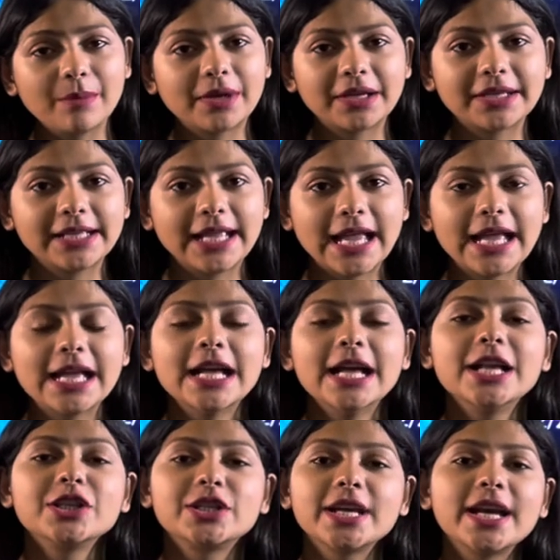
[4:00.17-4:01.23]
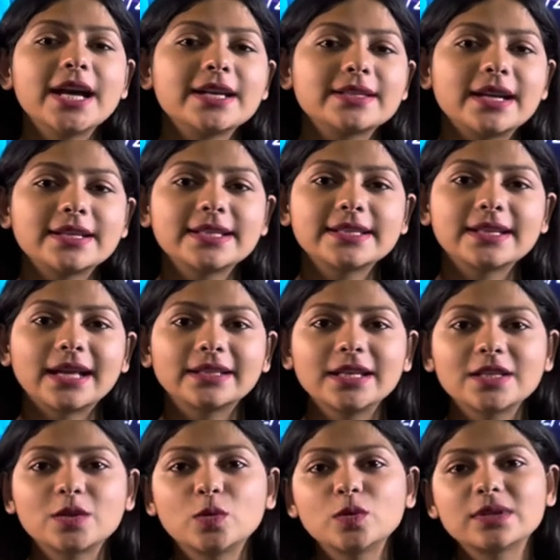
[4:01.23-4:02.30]
कर रही है 6000 से ज़्यादा
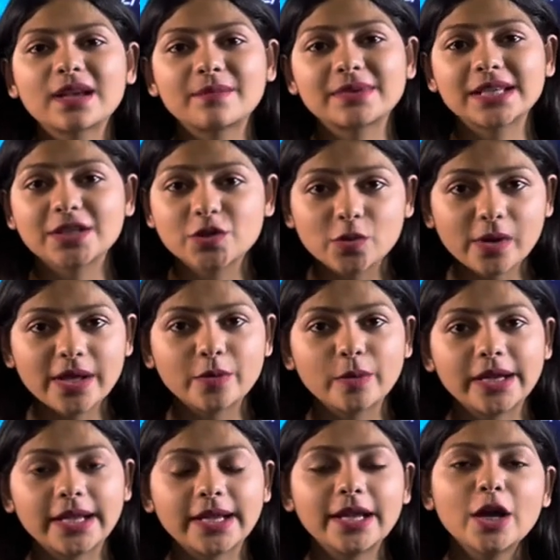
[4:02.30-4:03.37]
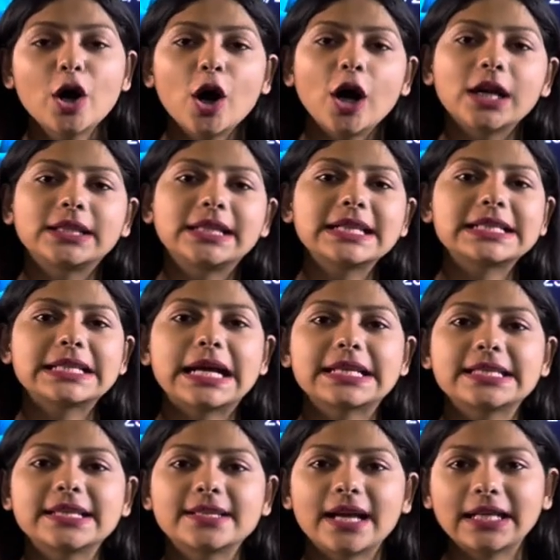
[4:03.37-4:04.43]
स्कूल्स हमसे जुड़े हुए हैं और 10 लाख
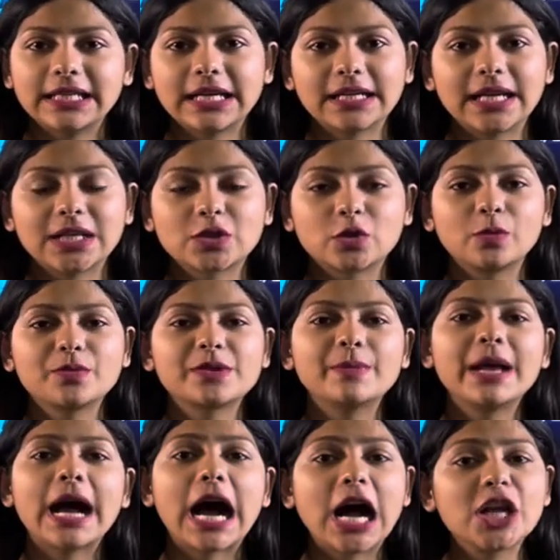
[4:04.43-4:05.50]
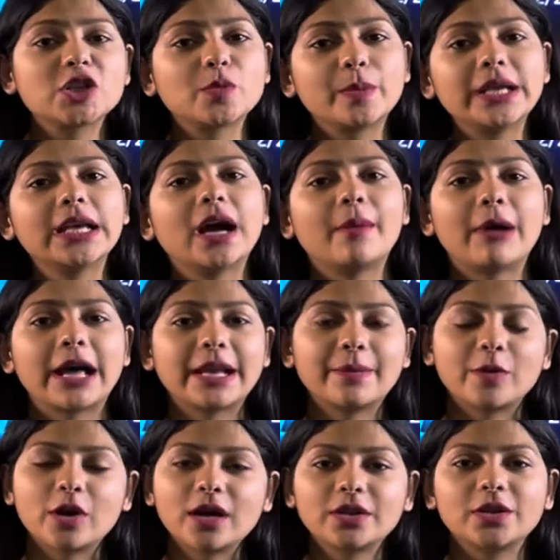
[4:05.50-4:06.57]
से ज़्यादा क्लासरूम्स में आज भी हमारे
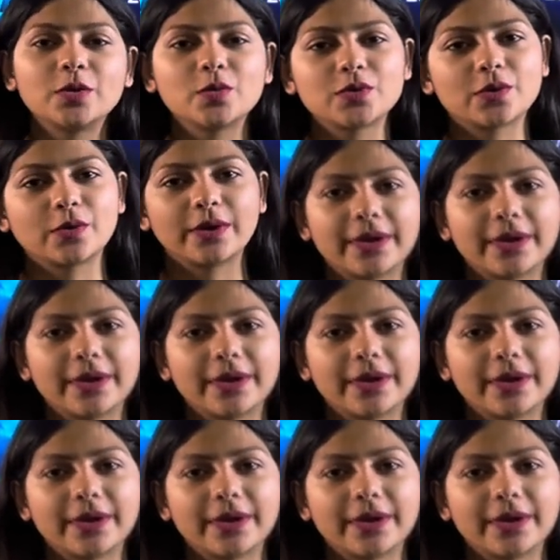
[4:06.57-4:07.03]
प्रोडक्ट यूज़ हो रहे